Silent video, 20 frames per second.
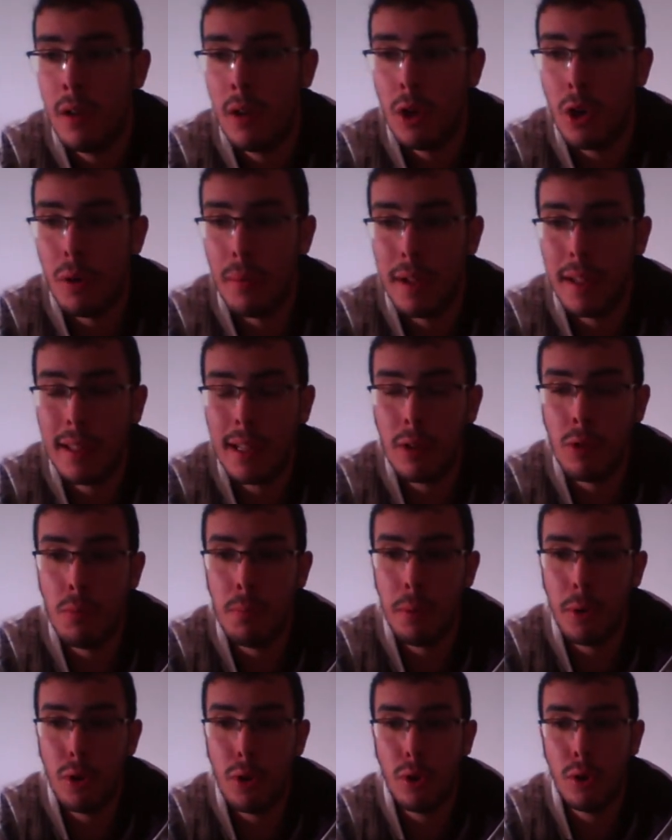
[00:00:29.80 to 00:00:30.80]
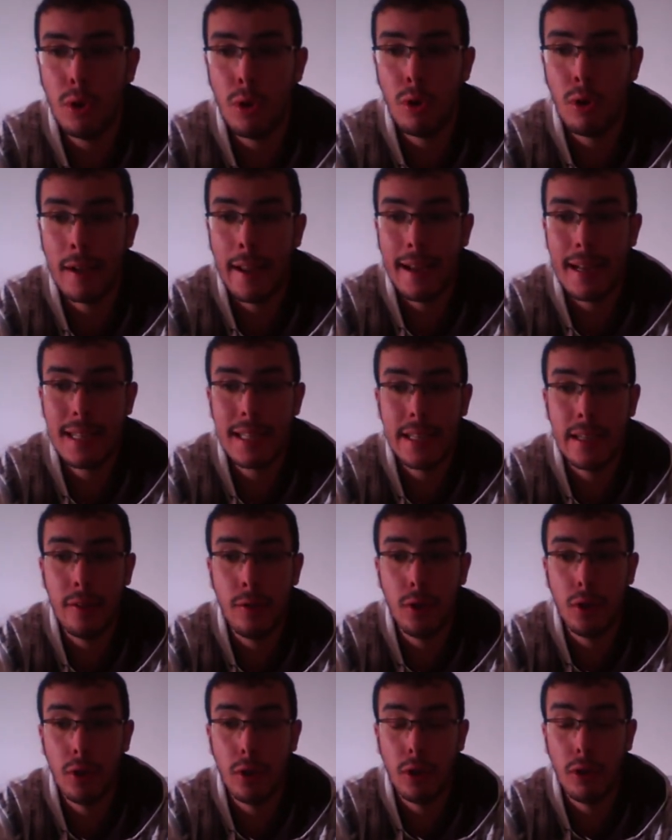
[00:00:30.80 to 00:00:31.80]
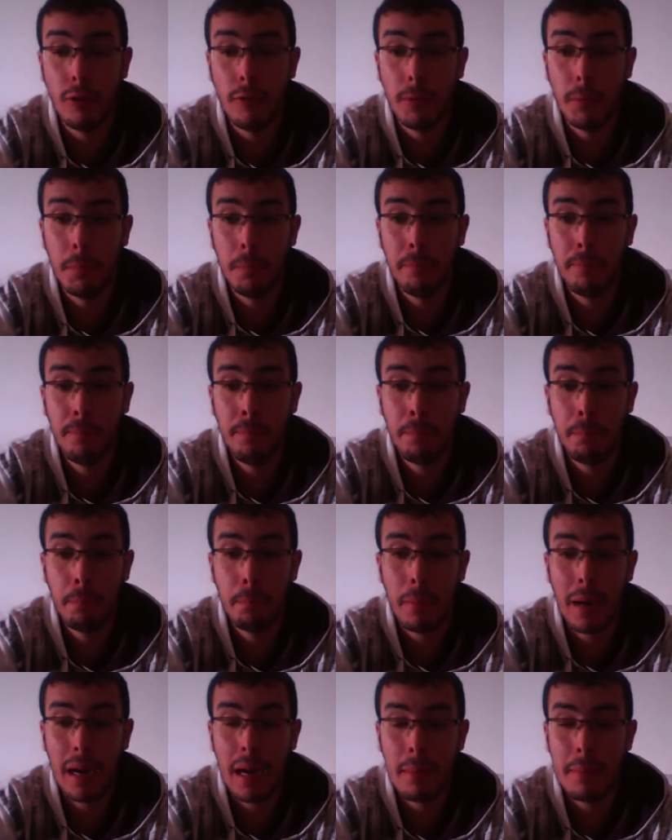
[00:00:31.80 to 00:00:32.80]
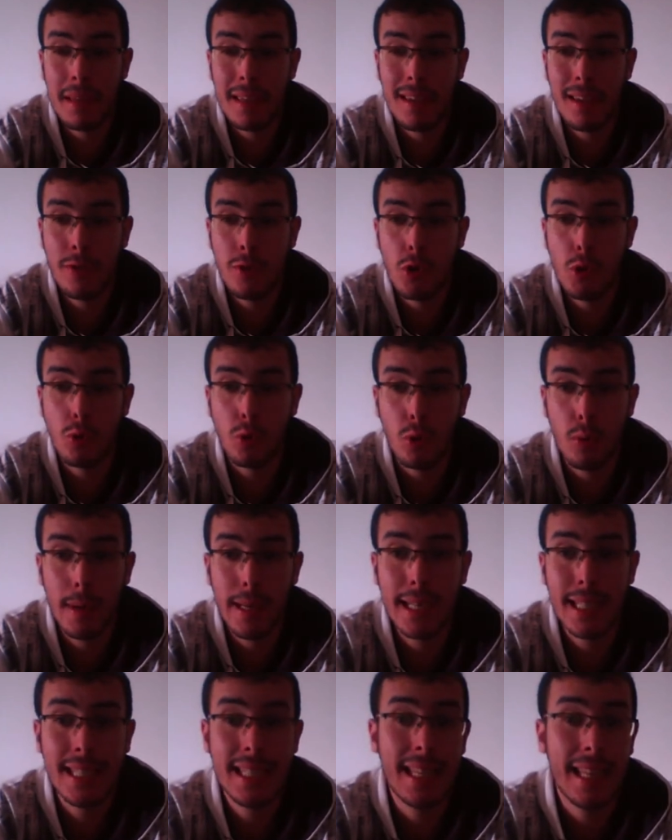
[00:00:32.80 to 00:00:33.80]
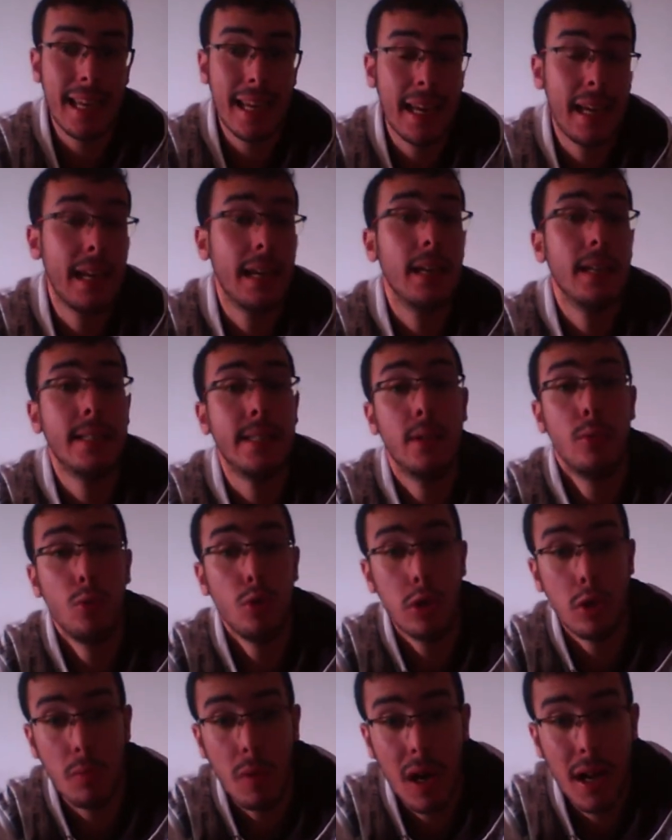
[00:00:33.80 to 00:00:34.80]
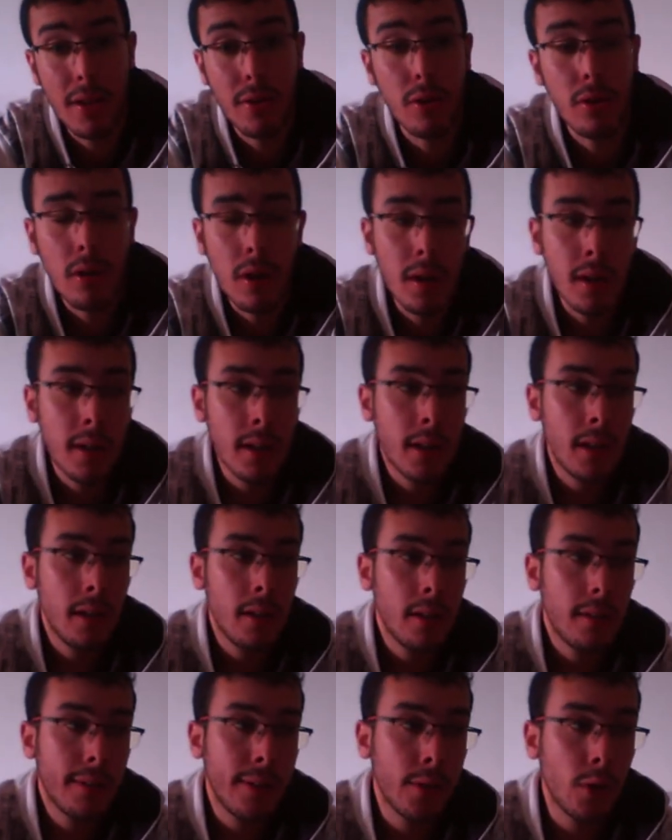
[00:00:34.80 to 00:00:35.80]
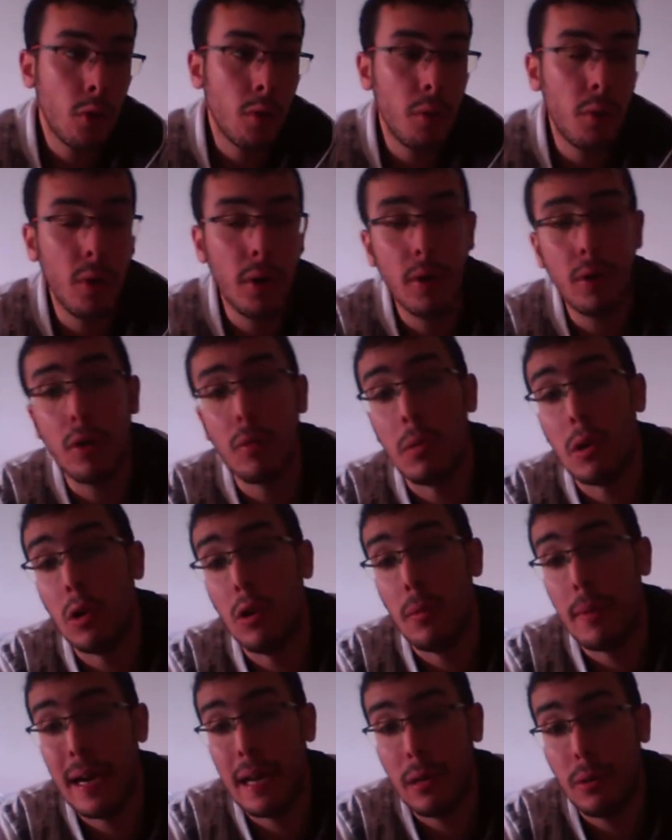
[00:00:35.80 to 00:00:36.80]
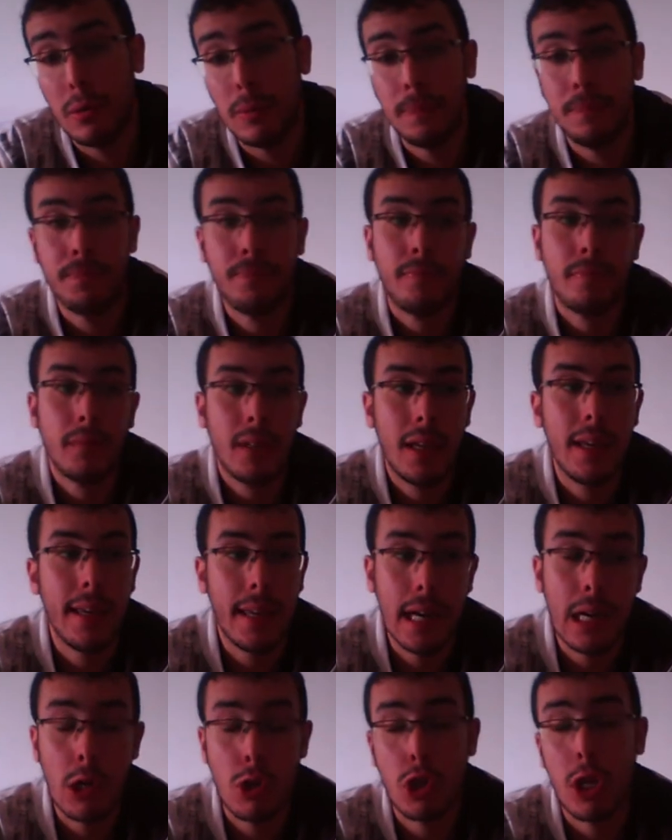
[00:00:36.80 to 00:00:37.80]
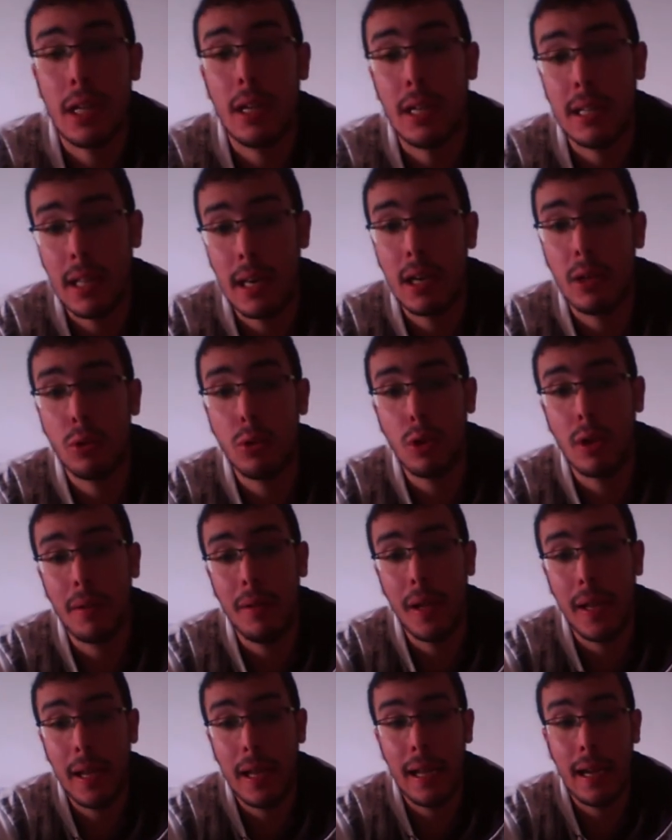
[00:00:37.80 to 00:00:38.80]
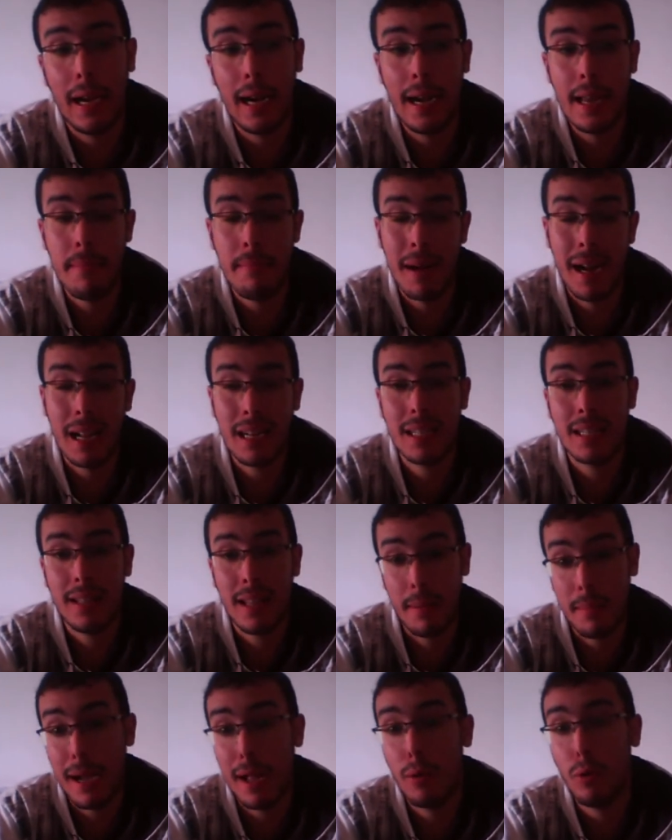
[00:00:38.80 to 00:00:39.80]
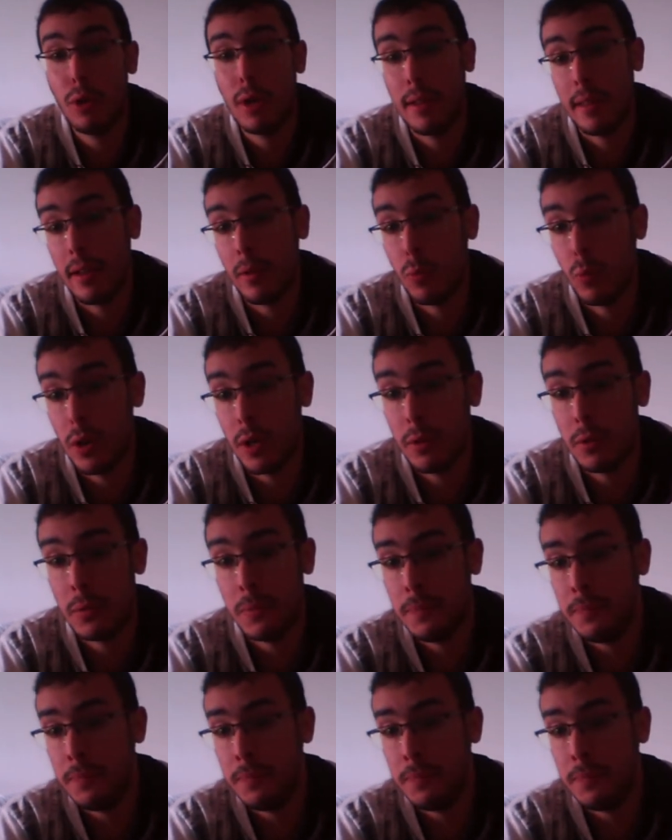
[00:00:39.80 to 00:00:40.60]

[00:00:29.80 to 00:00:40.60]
comentando un poco lo que ha sido para mí YouTube este, este último año, tanto lo bueno como lo malo. Y ya os adelanto que hay más de malo que de bueno.